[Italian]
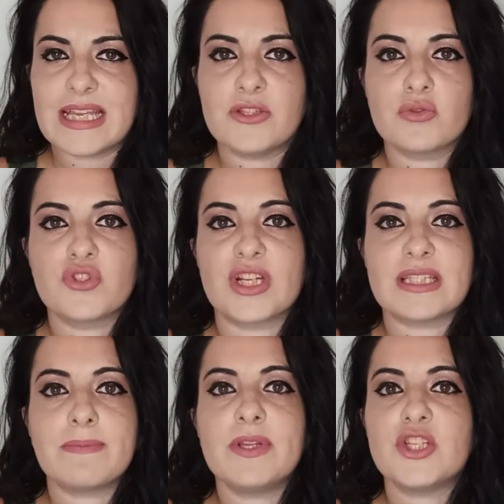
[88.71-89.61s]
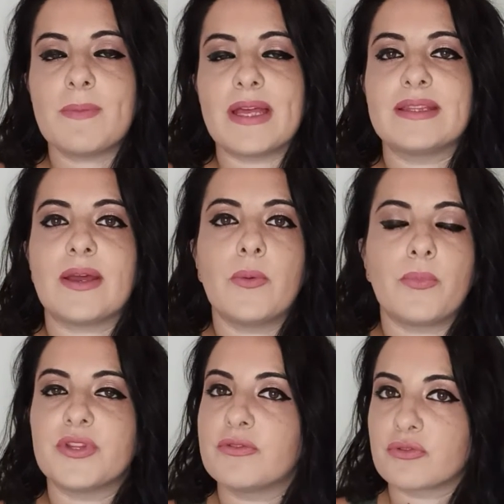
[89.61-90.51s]
e aggiungere semplicemente un
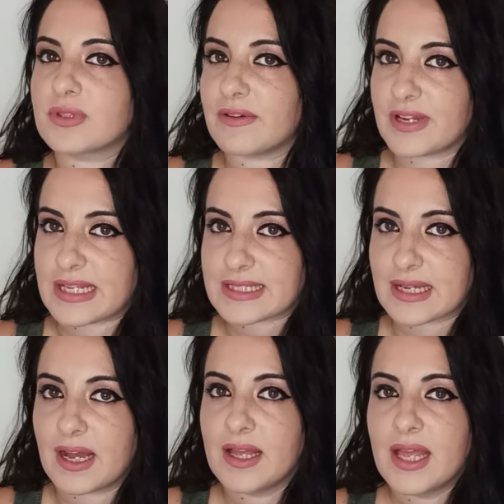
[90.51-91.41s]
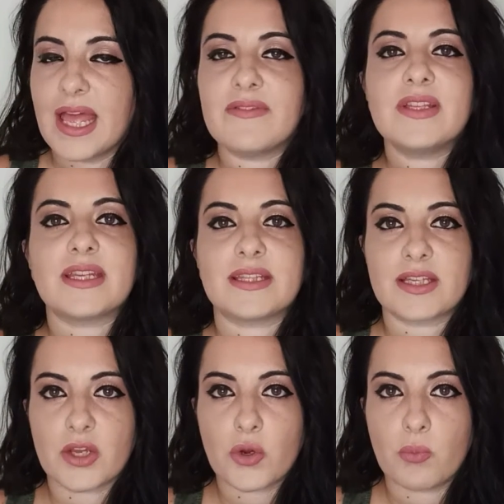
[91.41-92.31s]
po' di frutta fresca e vedrete
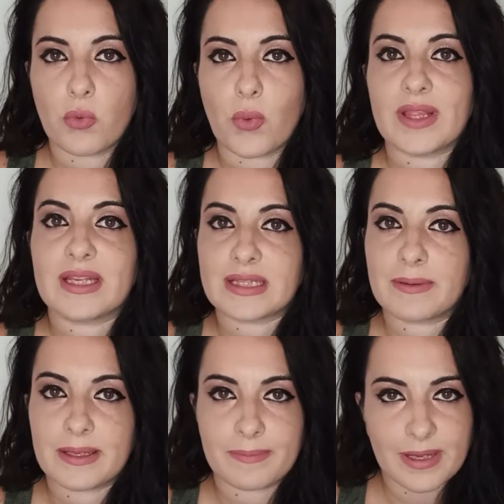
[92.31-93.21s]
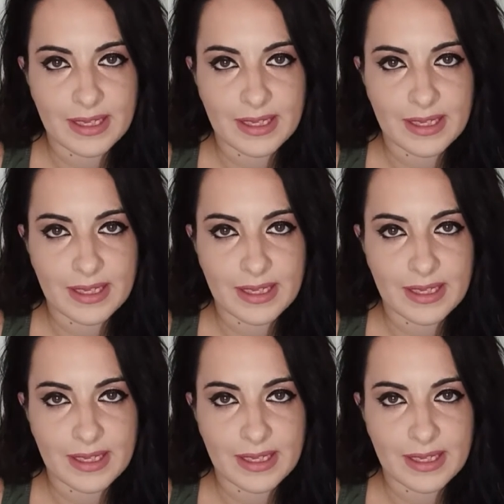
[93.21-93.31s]
che comunque andrete a,